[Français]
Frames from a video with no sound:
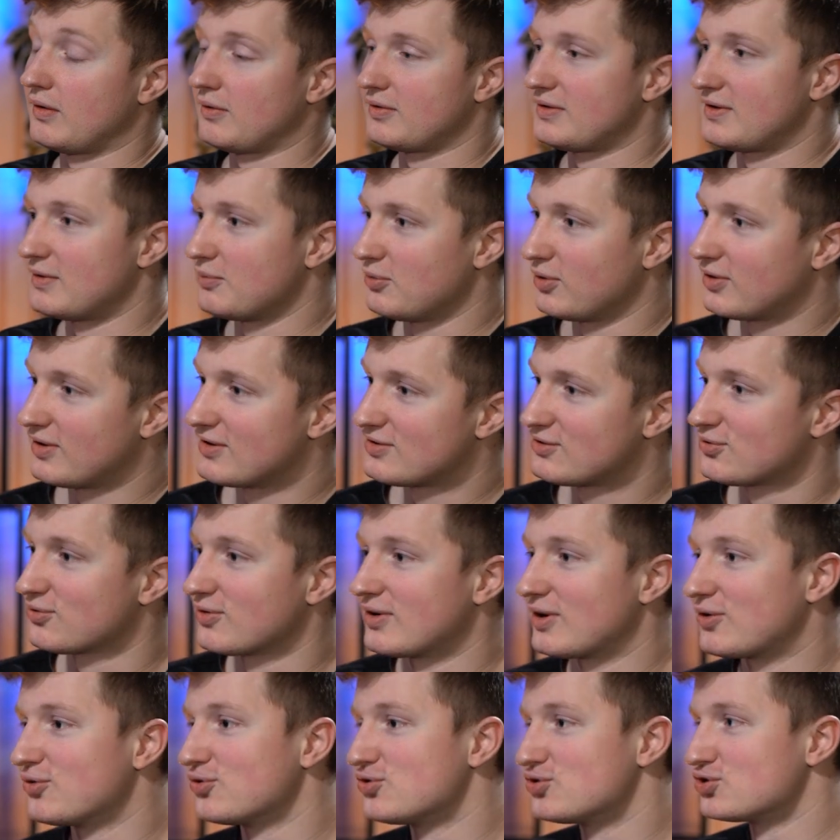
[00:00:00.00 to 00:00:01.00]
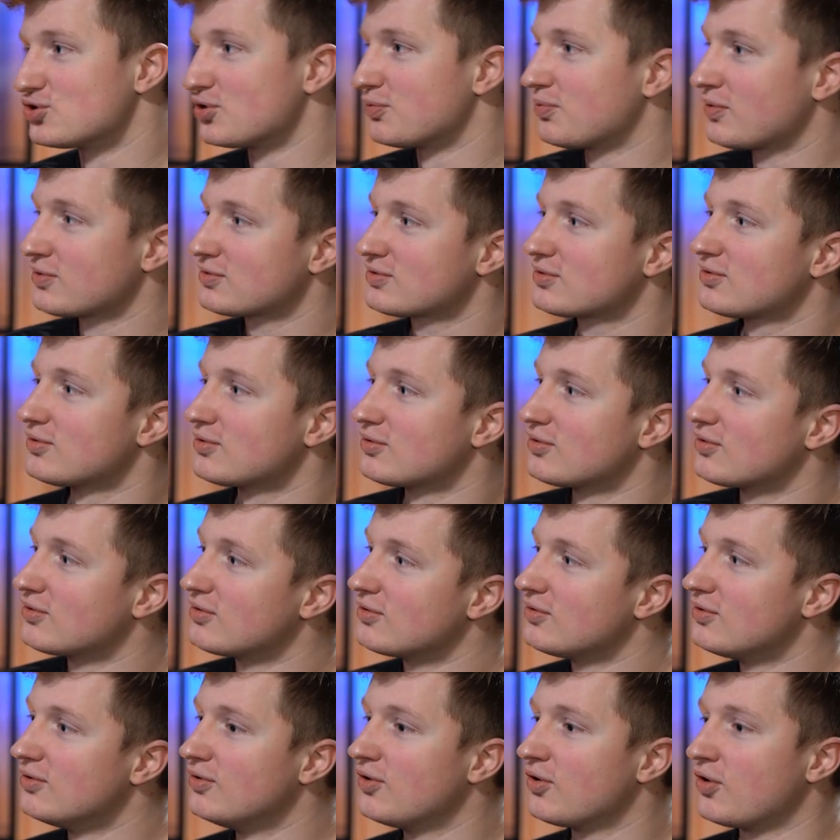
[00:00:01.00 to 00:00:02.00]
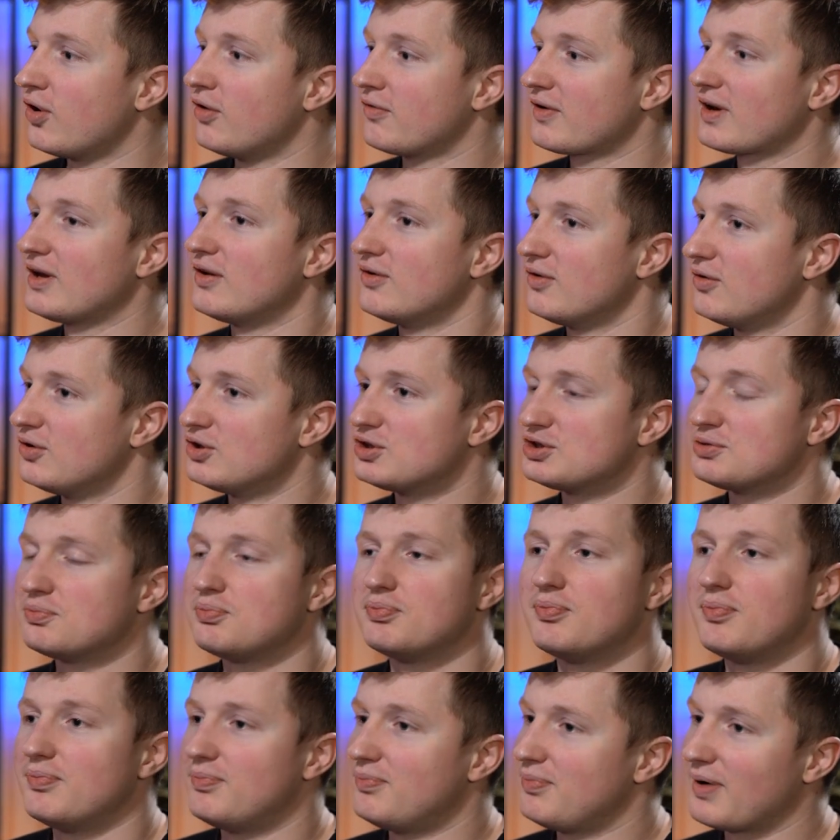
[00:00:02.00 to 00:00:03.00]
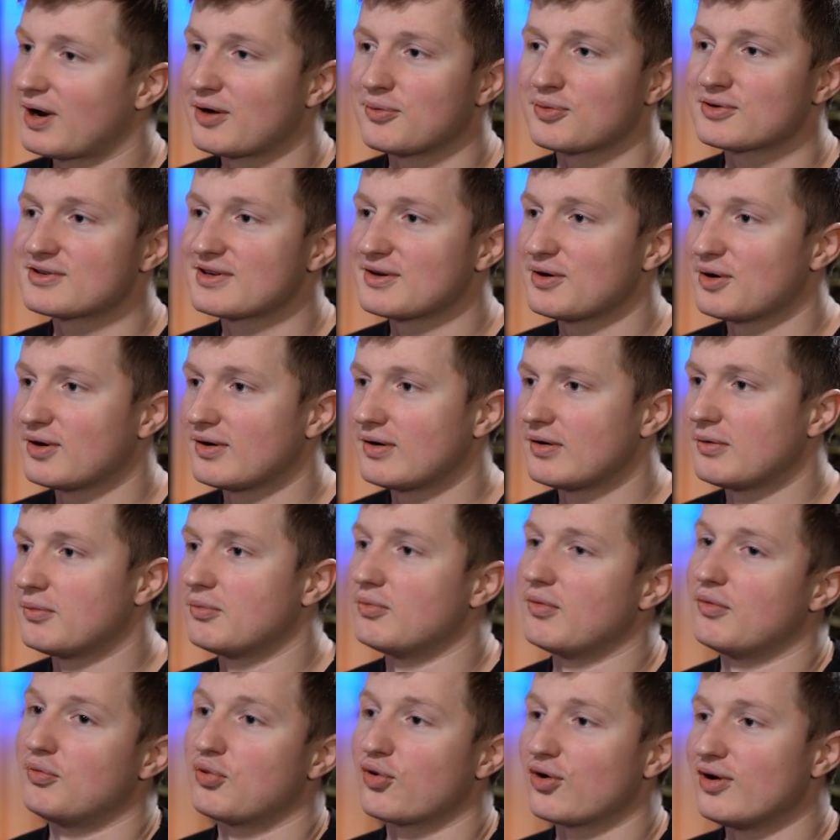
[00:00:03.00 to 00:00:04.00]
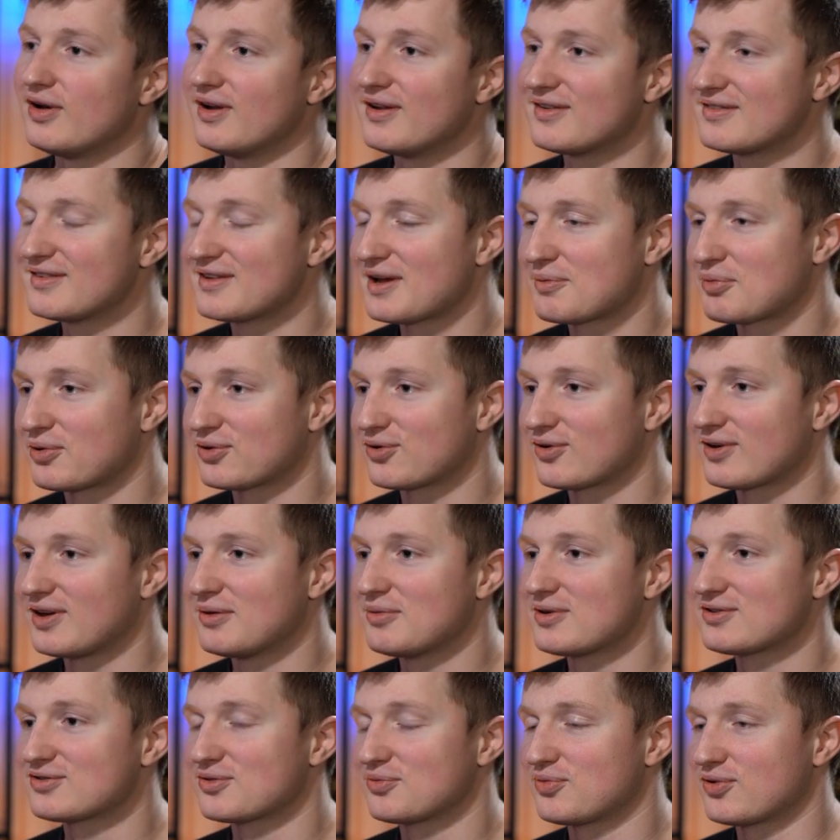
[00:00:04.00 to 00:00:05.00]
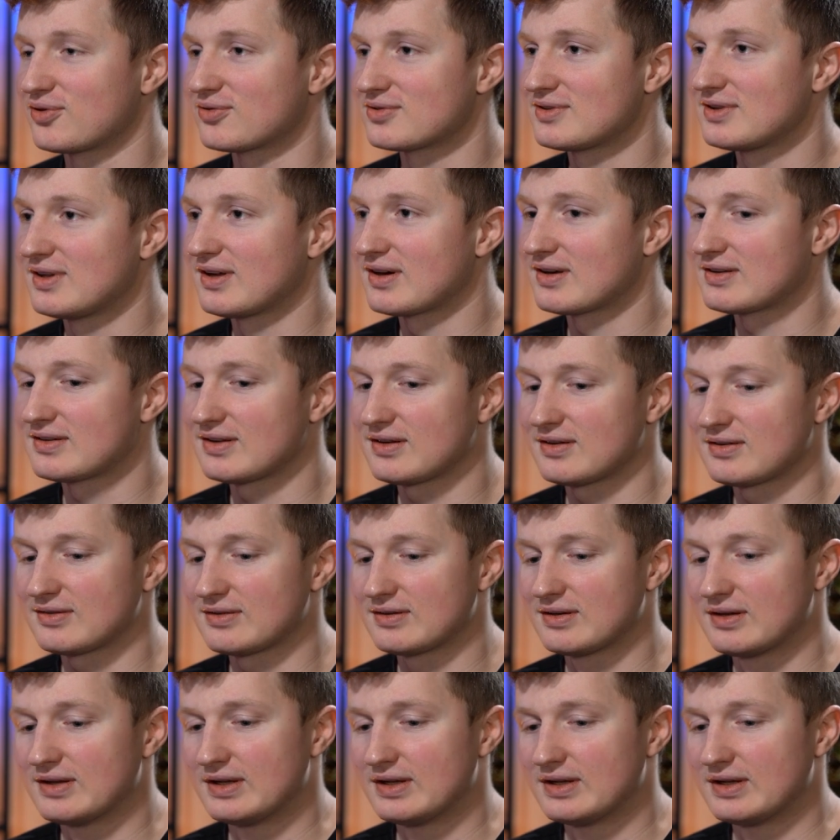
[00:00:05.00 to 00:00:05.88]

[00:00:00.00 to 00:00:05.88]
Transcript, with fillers: C'est une bonne question. Écoute, je pense que non, en vrai, j'ai pas commencé à brûler les étapes, entre guillemets, si on peut considérer ça.